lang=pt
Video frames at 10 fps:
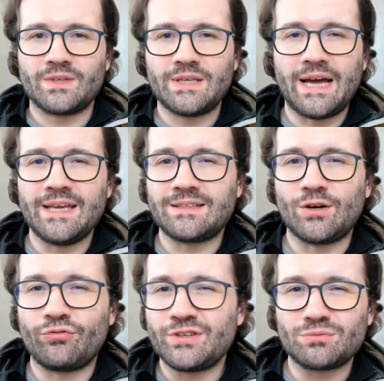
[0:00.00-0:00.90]
E aí,
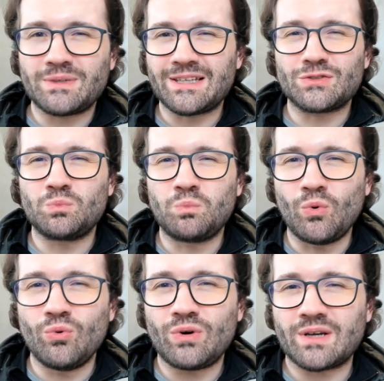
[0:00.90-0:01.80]
talvez uma das
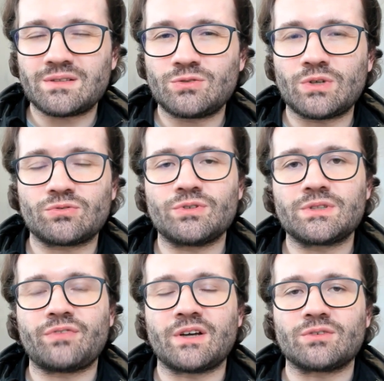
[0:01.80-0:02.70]
poucas situações
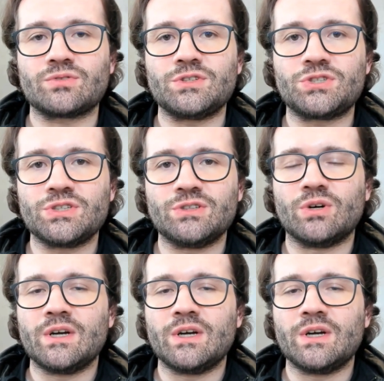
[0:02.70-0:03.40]
que façam sentido